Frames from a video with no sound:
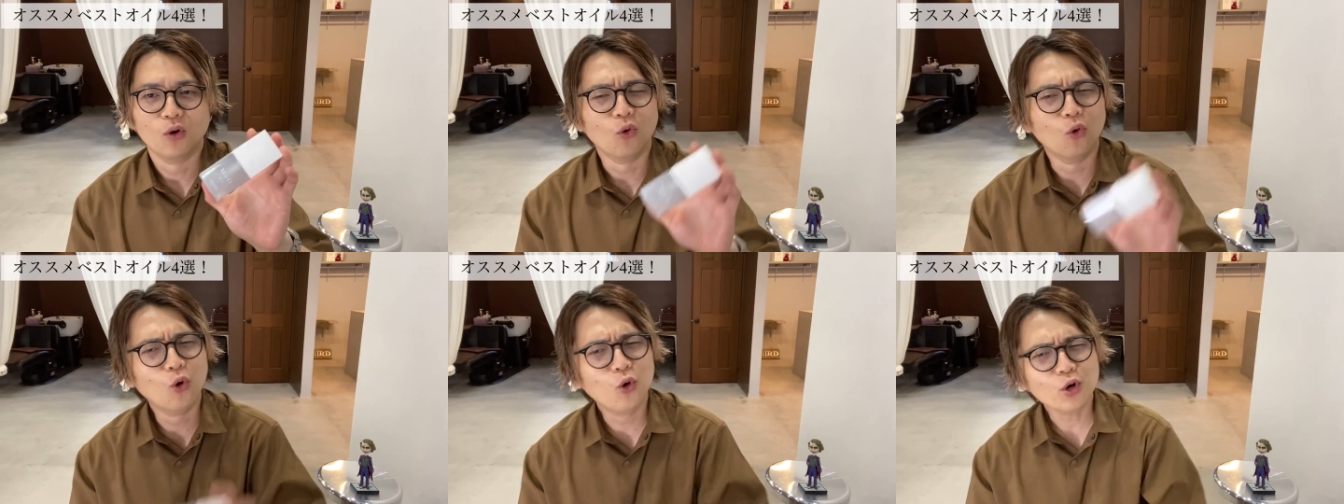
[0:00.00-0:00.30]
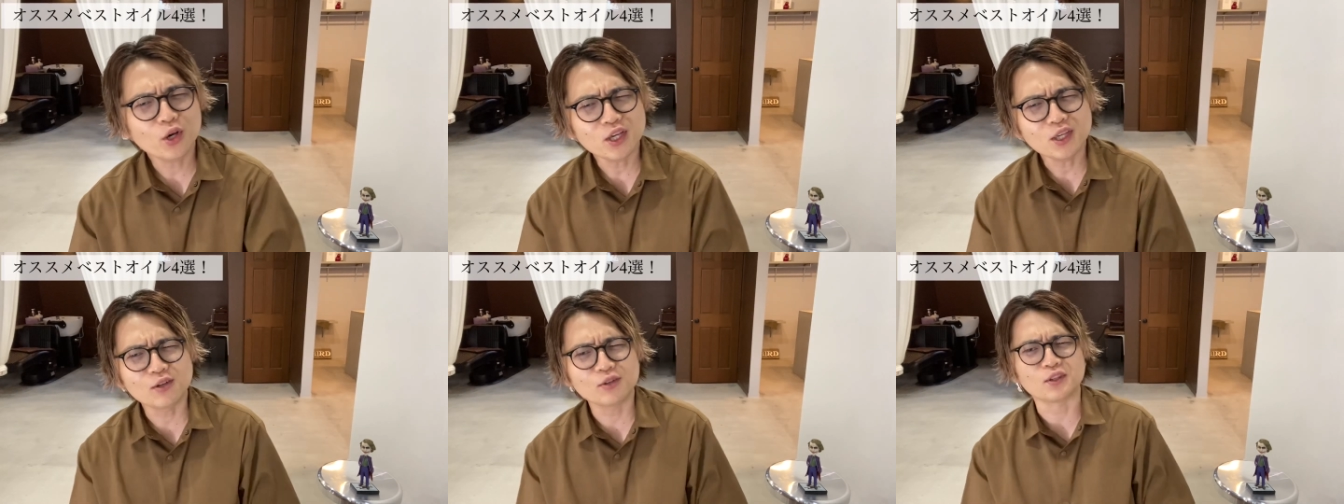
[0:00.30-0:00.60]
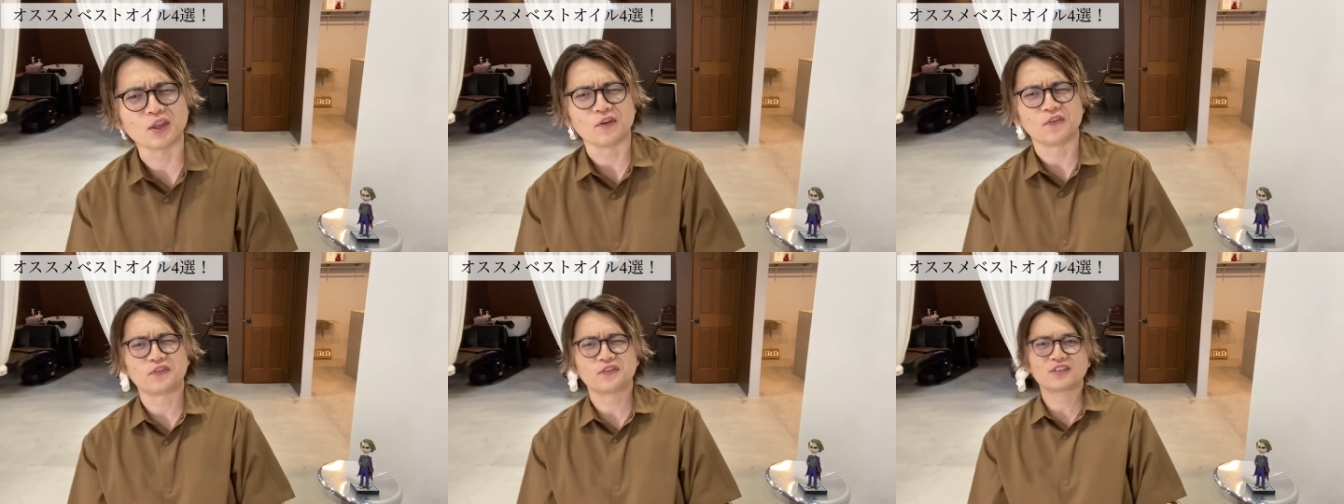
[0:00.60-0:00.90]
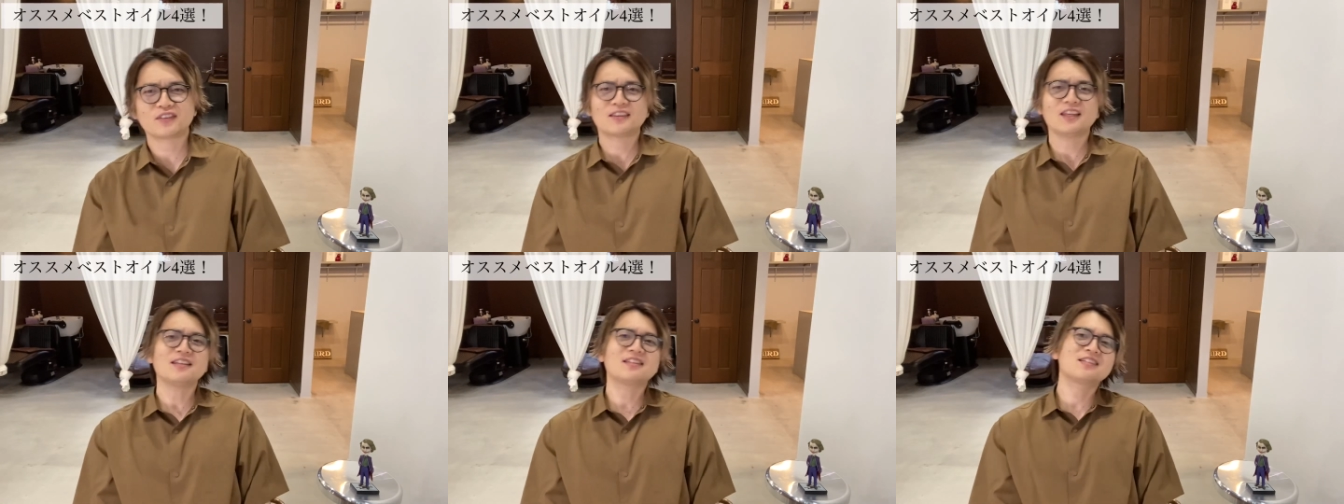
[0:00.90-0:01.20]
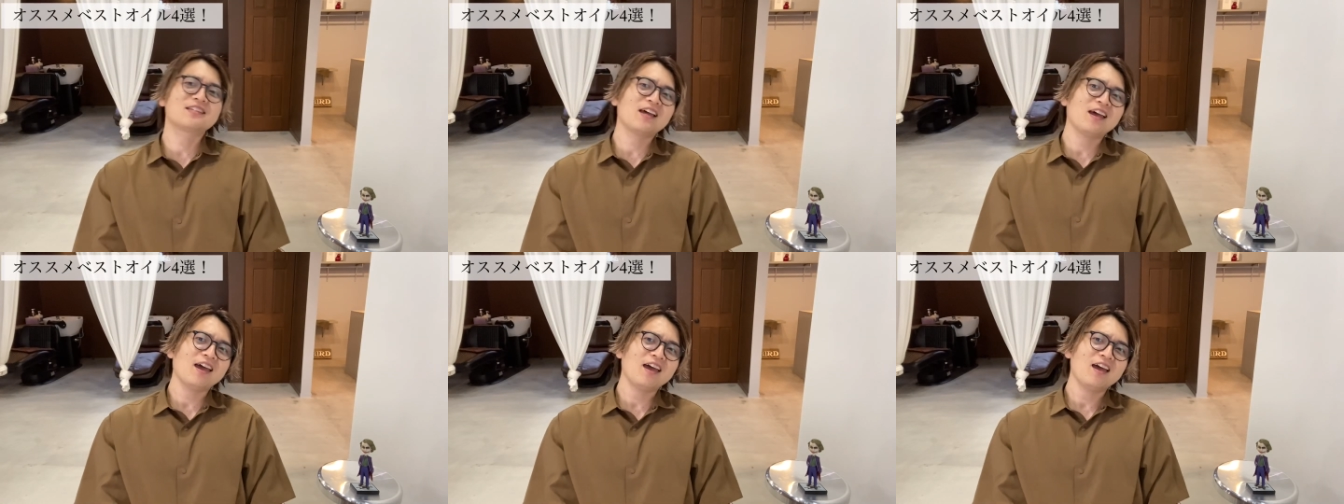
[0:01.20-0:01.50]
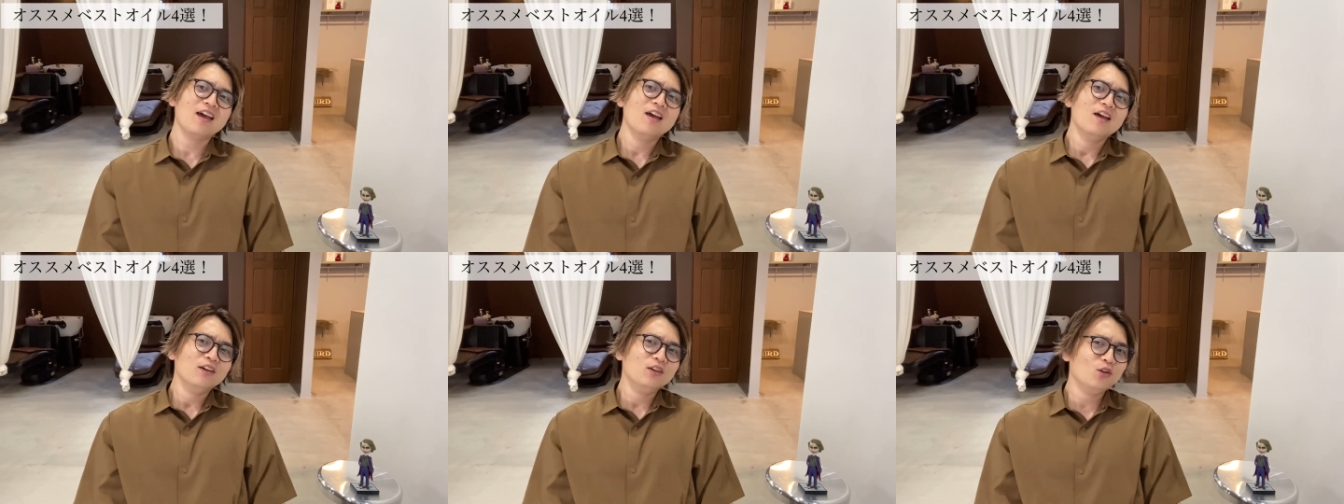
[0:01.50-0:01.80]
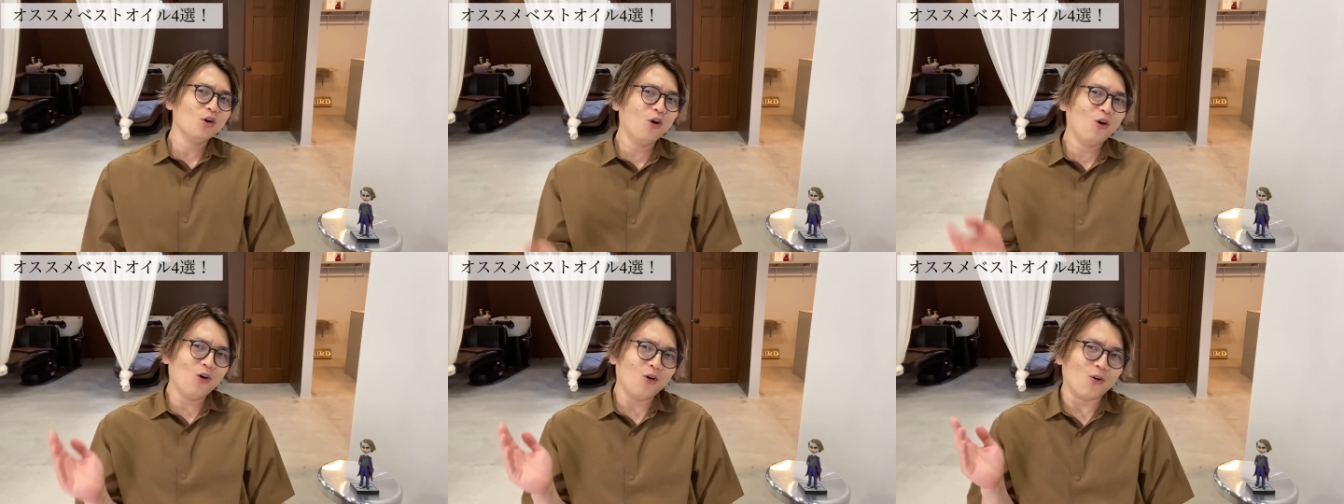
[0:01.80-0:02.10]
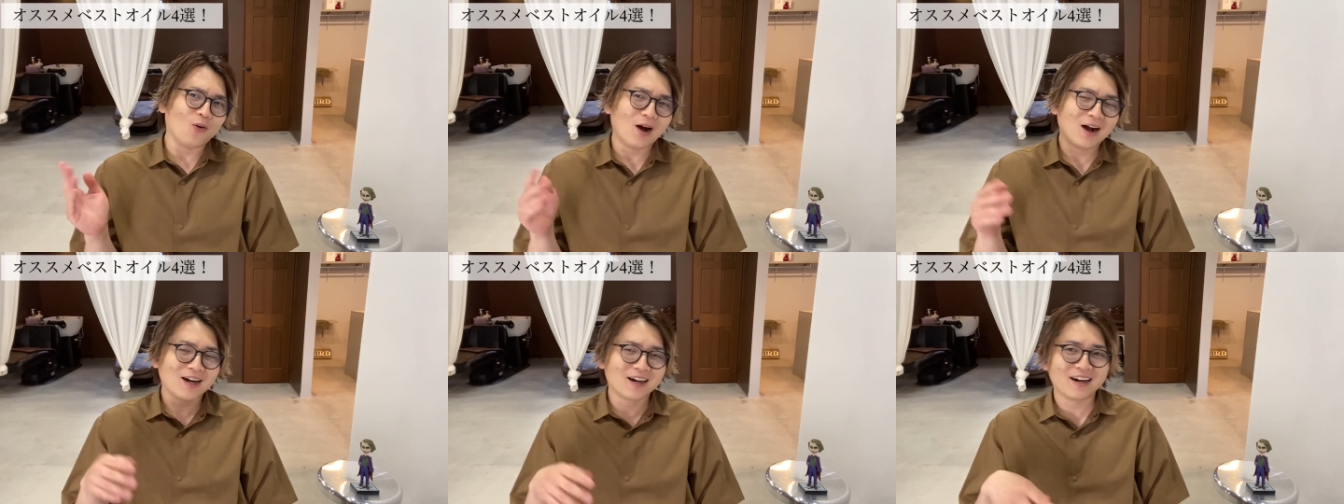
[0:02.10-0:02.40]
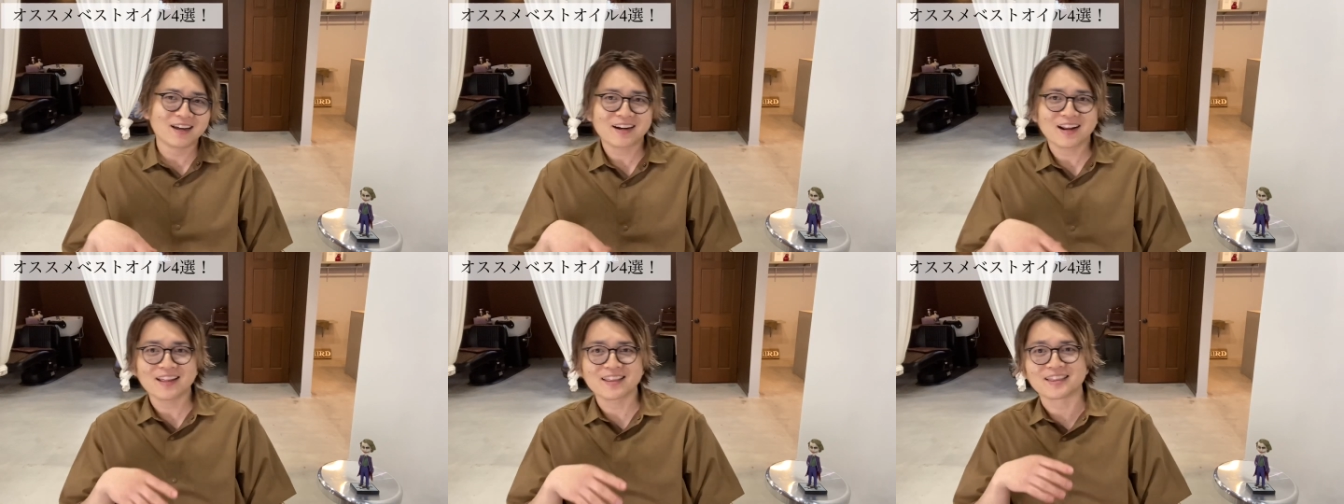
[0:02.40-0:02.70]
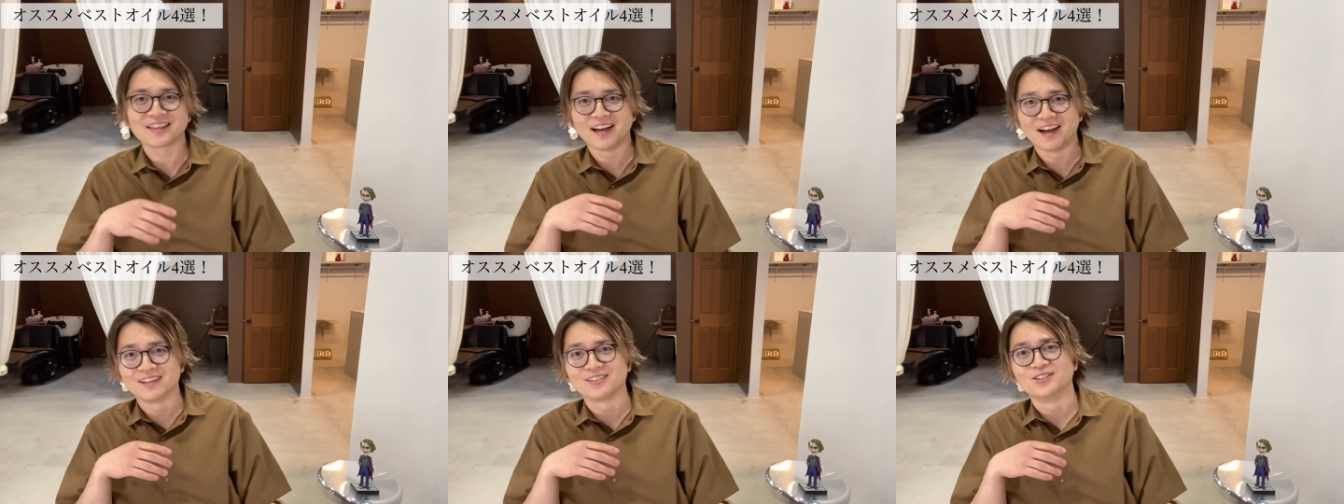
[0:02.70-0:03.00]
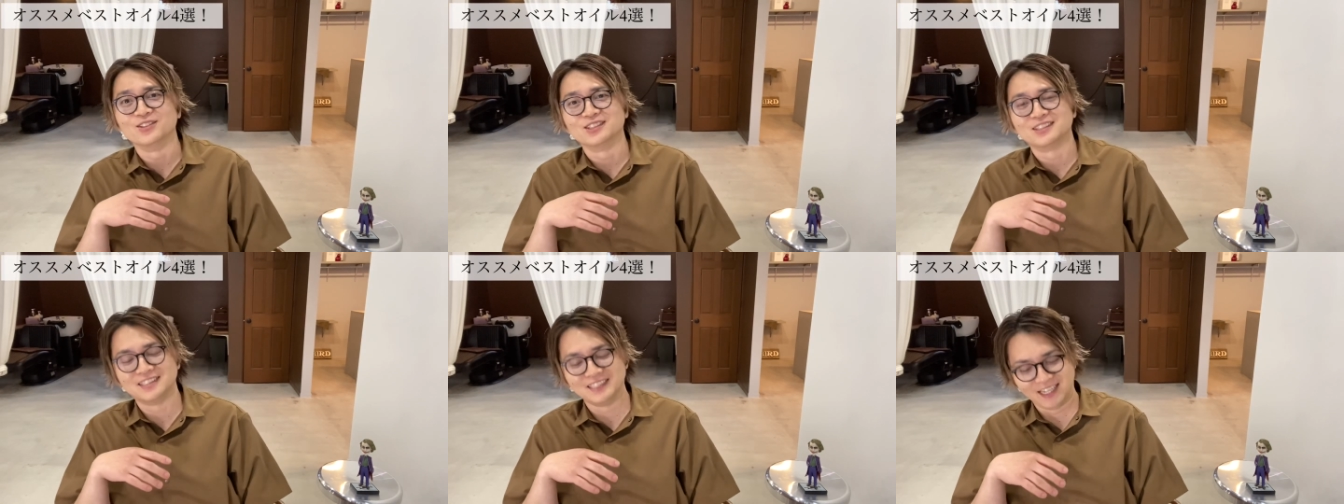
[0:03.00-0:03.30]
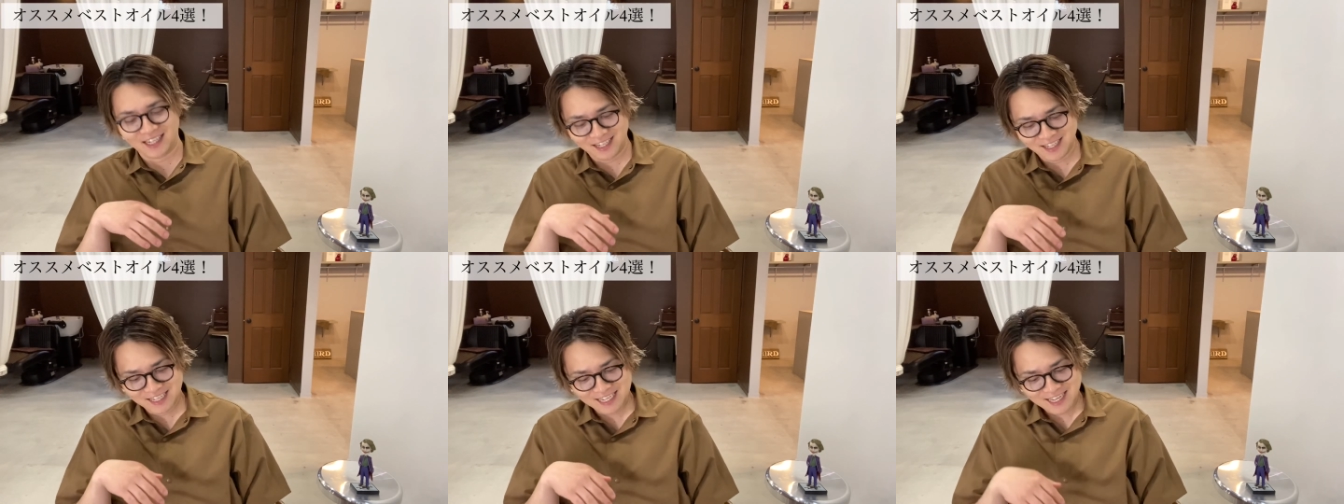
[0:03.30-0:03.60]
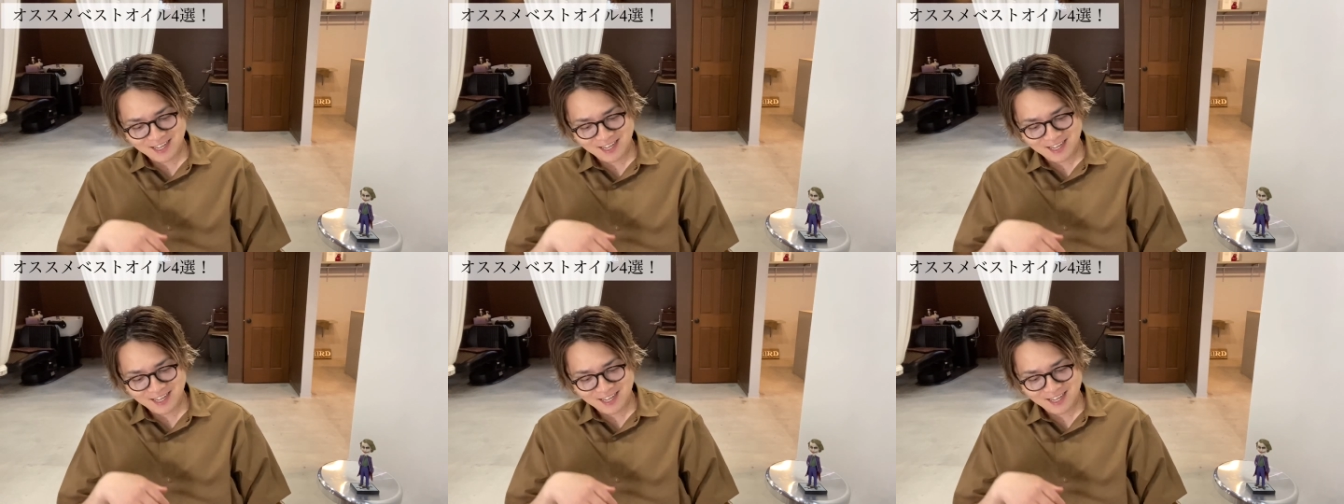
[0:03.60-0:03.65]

オイルで振って使えよう分からんなとですね。